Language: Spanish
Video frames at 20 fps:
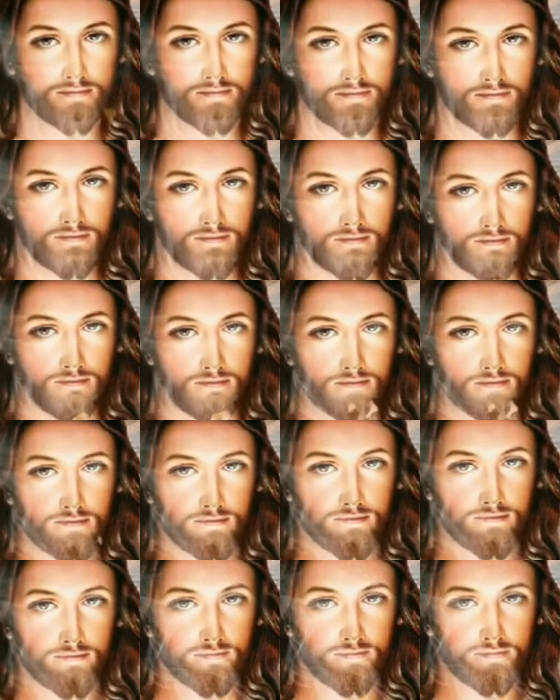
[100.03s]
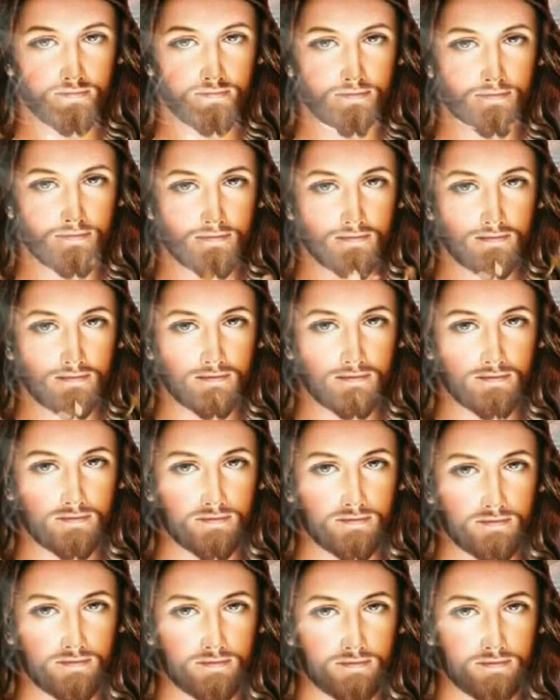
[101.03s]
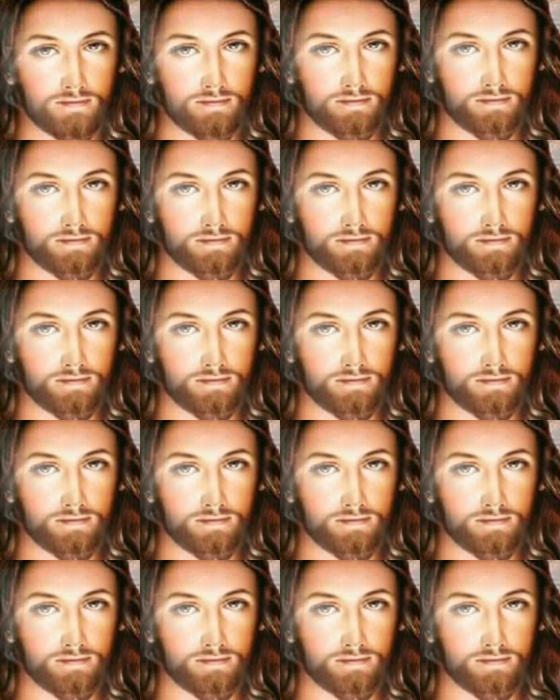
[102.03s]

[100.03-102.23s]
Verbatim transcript: No más culpas, no más tibieza.